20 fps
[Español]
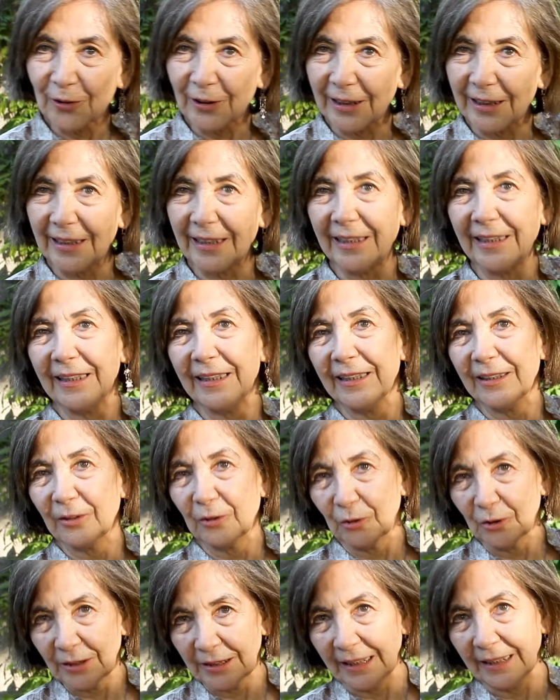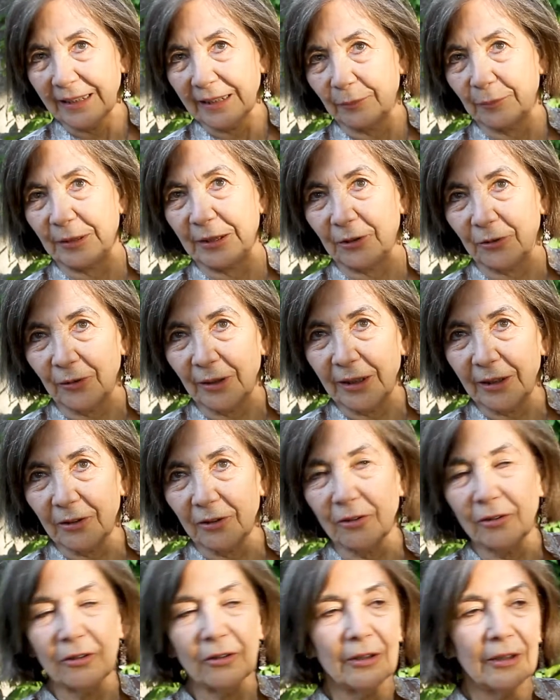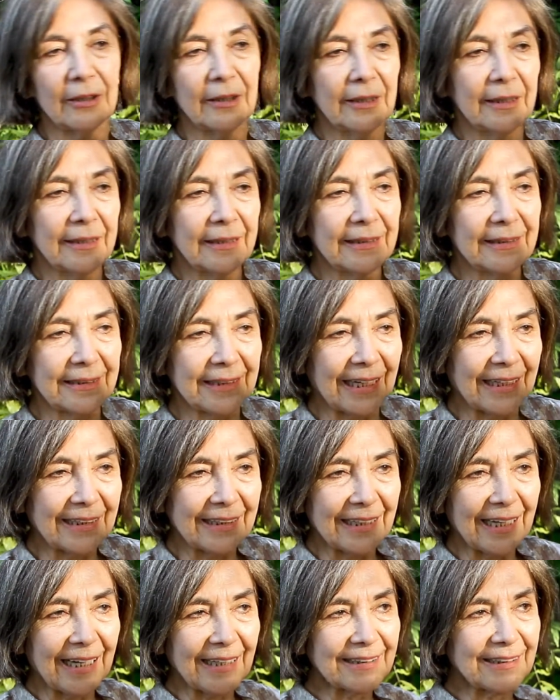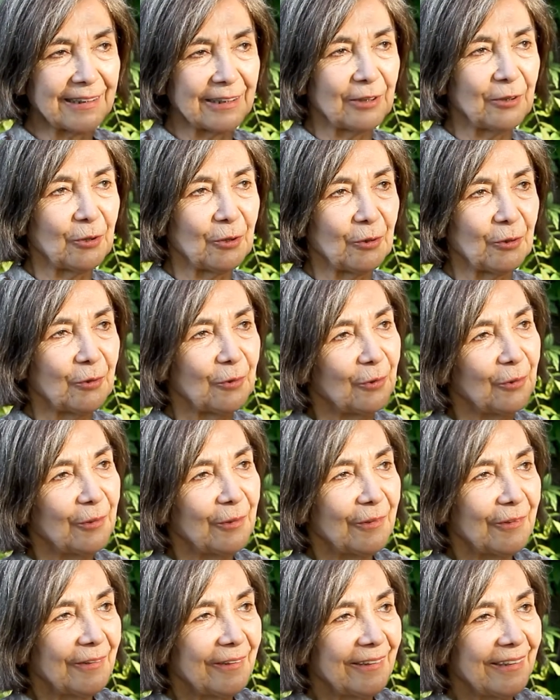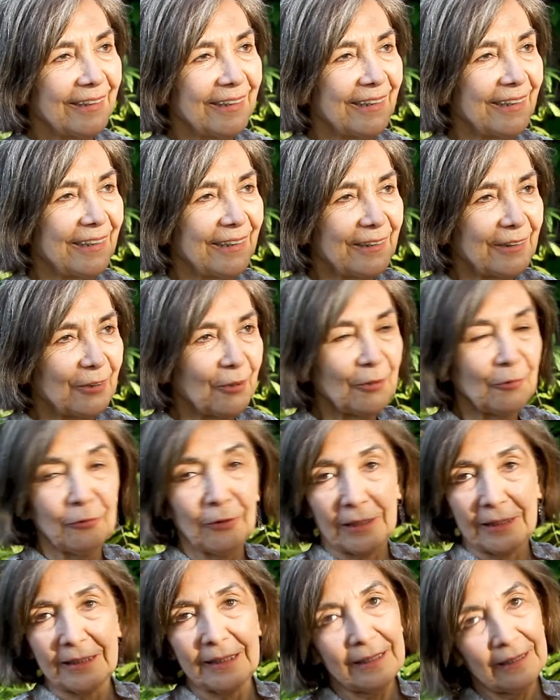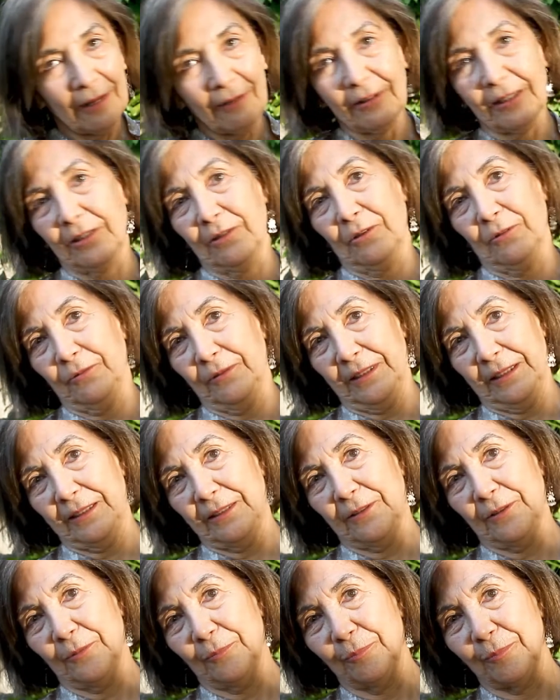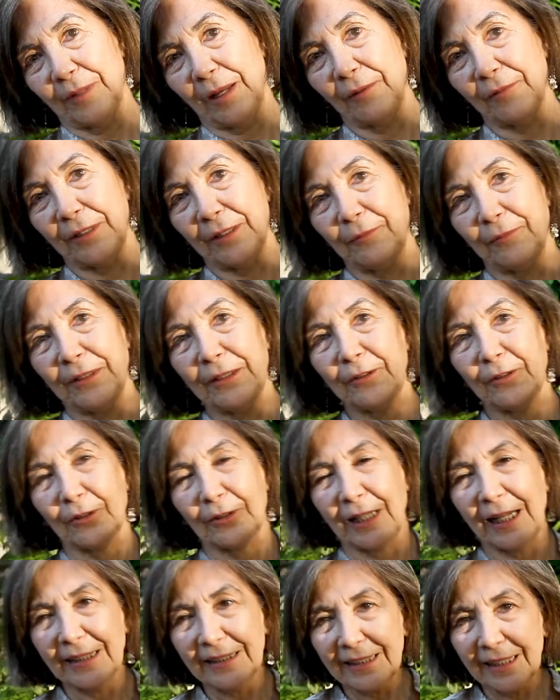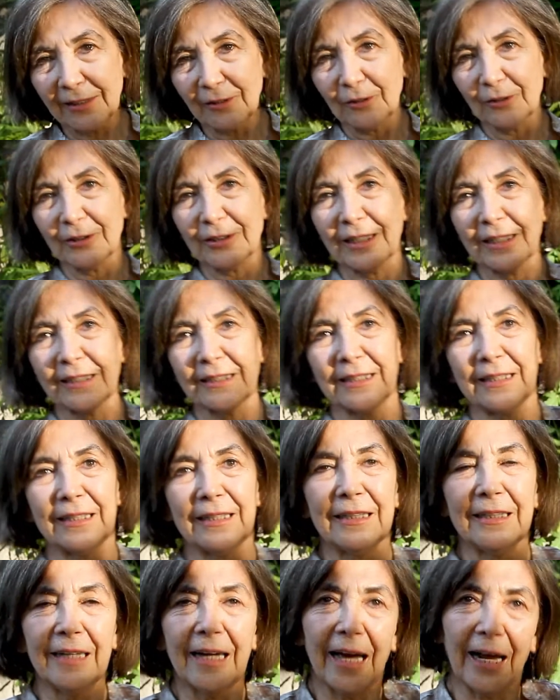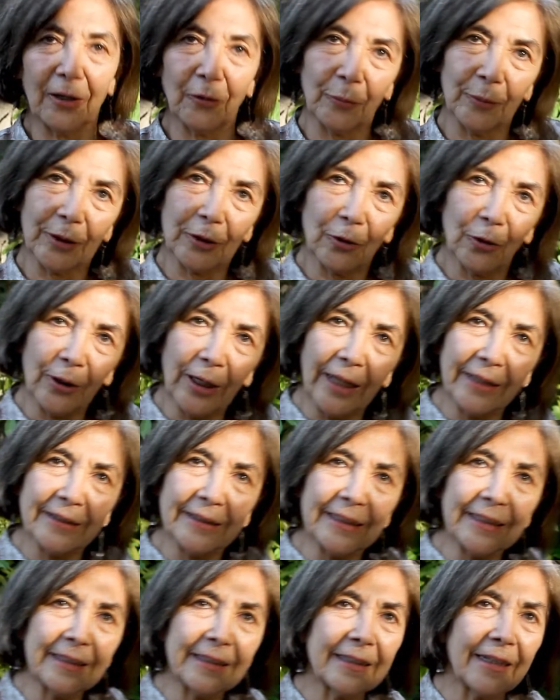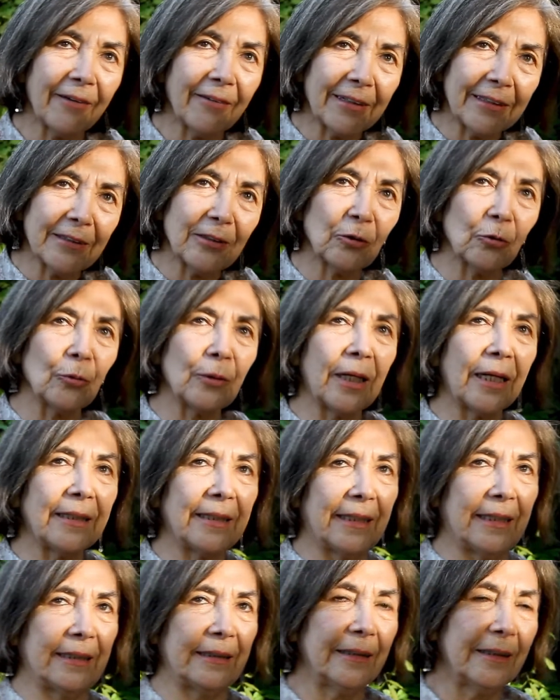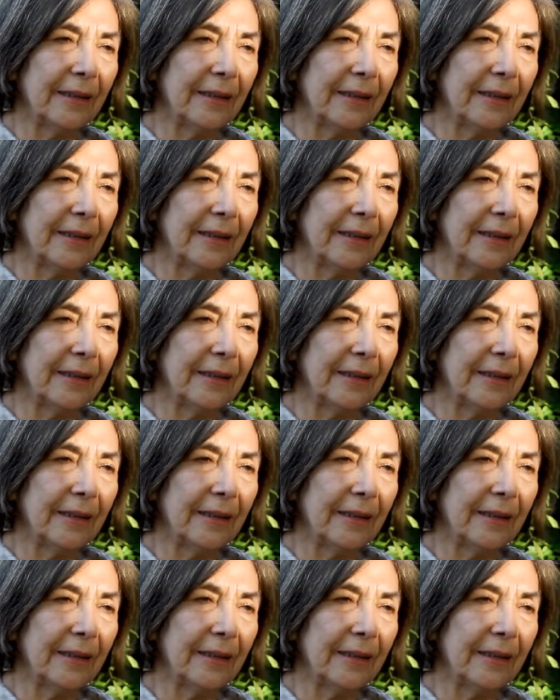de cosas de mi suegro, en realidad ha eh, estoy feliz de haberlo visto. Haber visto tantas cosas que a lo mejor antes estaban en su taller